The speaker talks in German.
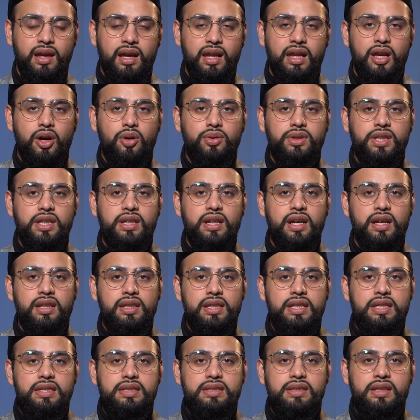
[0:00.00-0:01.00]
Laut den
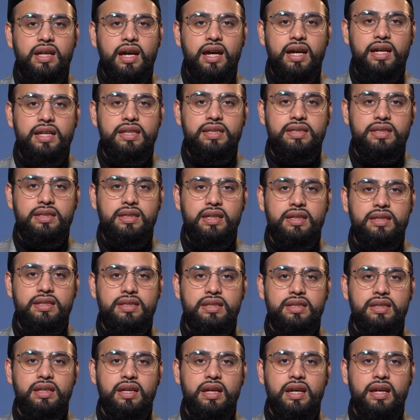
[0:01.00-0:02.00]
Hadithen heißt
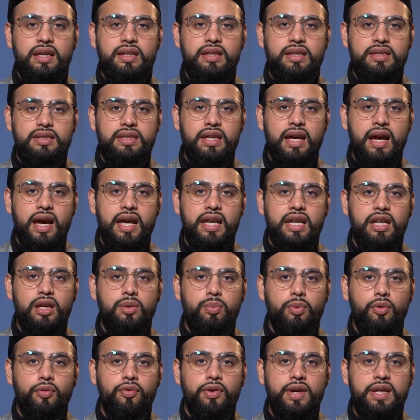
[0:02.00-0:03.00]
es, dass der
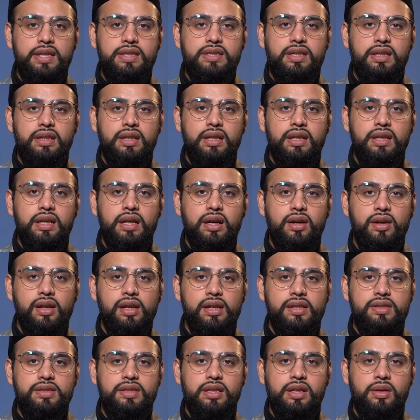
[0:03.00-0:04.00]
heilige Prophet
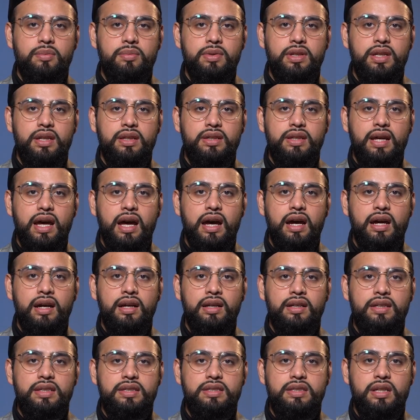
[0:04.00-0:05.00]
wasallam in den
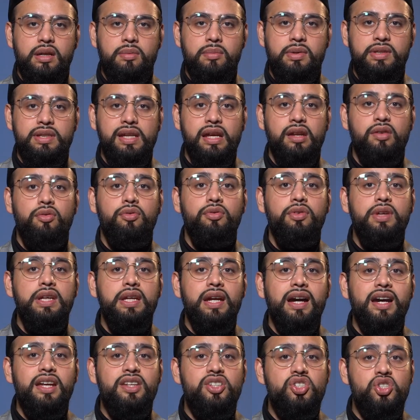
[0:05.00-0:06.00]
Tagen des Ramadan
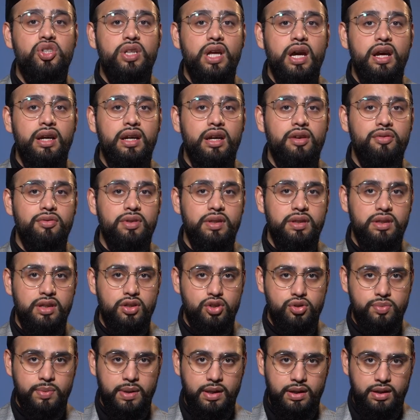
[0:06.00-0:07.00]
wie ein starker Wind
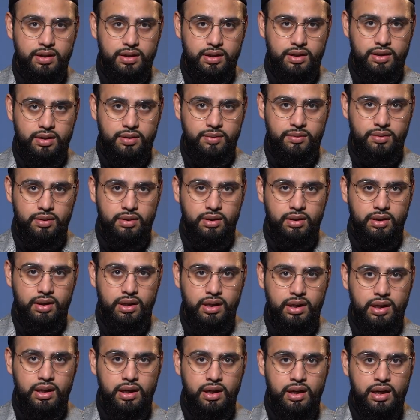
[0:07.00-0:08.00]
gespendet hat.
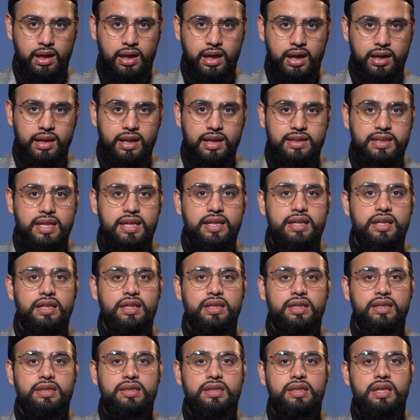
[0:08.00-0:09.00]

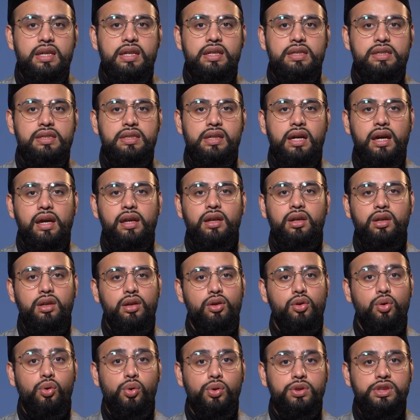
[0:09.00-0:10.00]
Tatsächlich ist dies
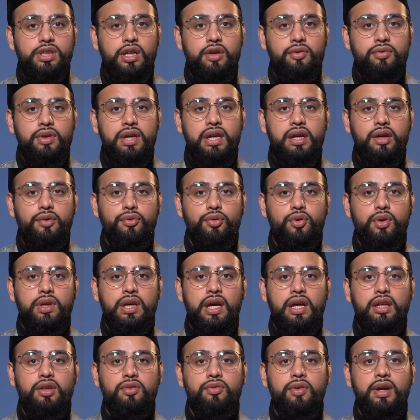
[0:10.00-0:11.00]
ein großer Weg für
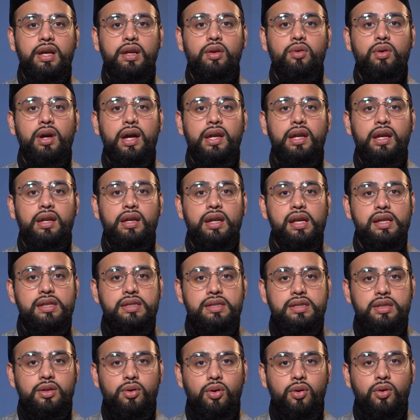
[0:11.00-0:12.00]
die Entwicklung einer
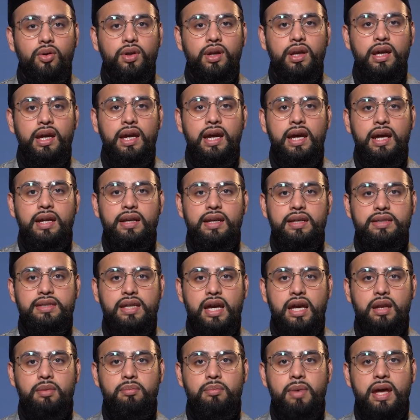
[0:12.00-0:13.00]
Nation, dass
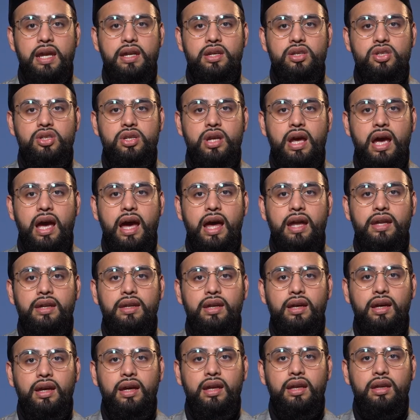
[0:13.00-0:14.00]
ein Mensch
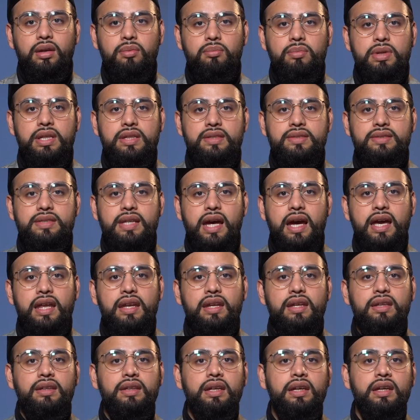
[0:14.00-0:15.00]
anderen mit
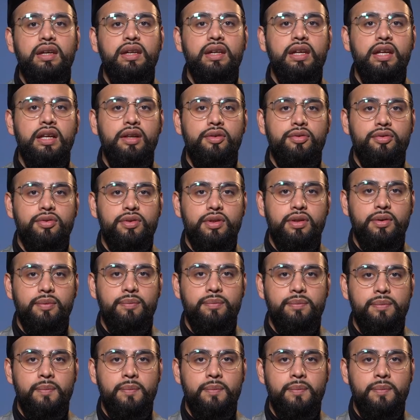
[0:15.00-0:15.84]
seinen Dingen hilft.